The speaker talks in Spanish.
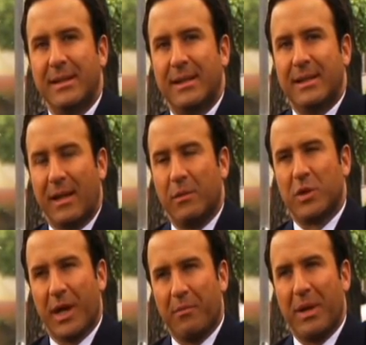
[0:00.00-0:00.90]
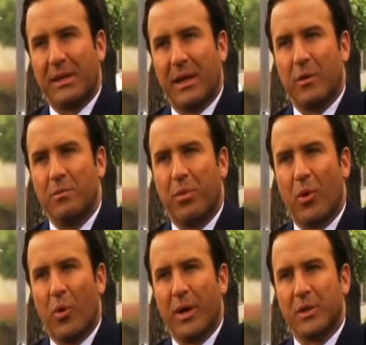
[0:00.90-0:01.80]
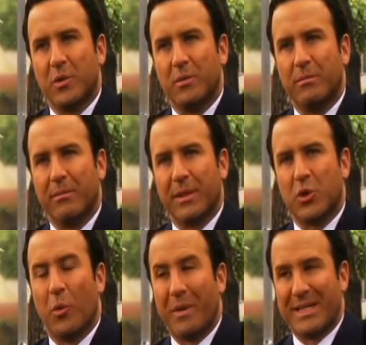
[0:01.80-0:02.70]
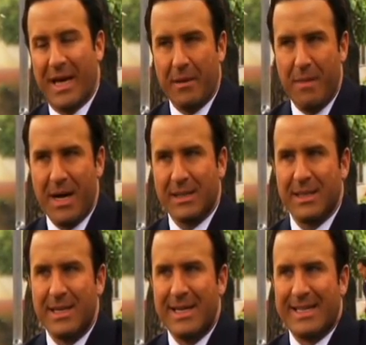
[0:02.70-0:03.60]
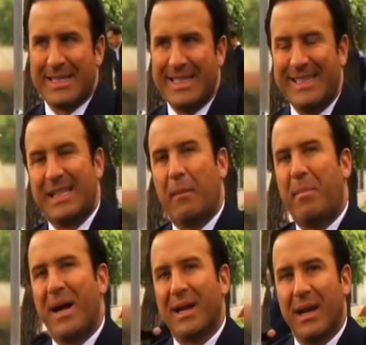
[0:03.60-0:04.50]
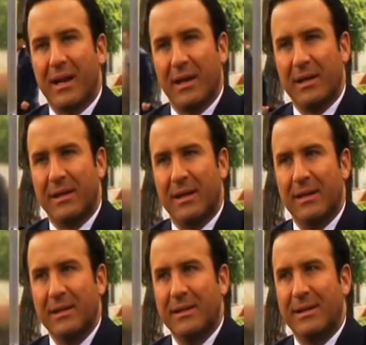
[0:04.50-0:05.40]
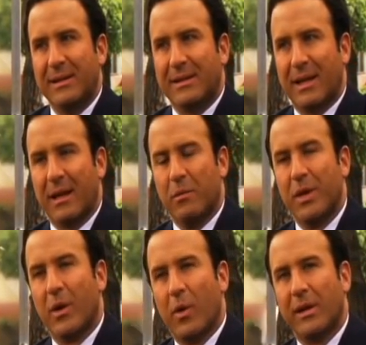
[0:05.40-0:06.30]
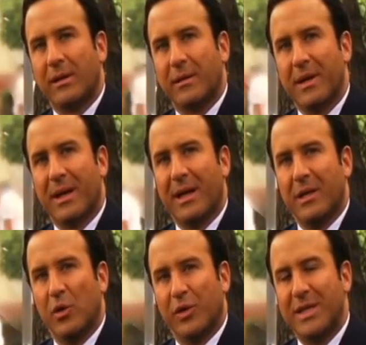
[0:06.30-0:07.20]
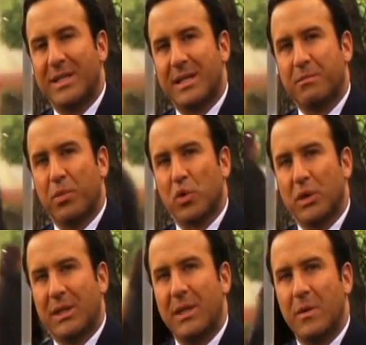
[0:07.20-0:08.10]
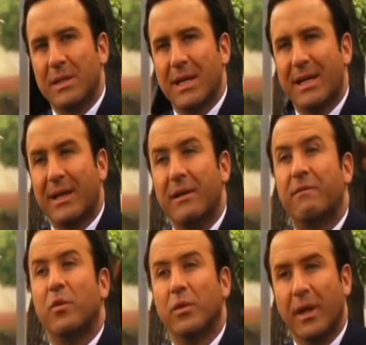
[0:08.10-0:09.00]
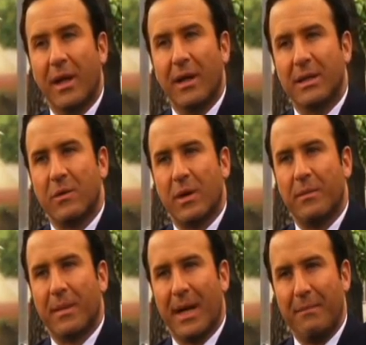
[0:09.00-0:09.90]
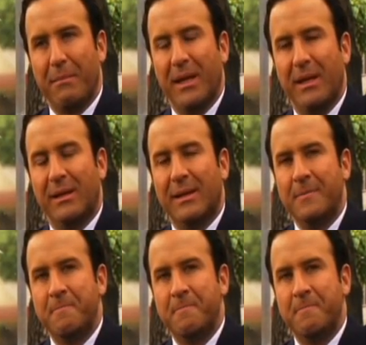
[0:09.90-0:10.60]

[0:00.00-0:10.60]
tenemos que replantear un poco eso, sopesar más sin tapar la realidad, tener muy en cuenta también que las noticias positivas hay que difundirlas en una gran medida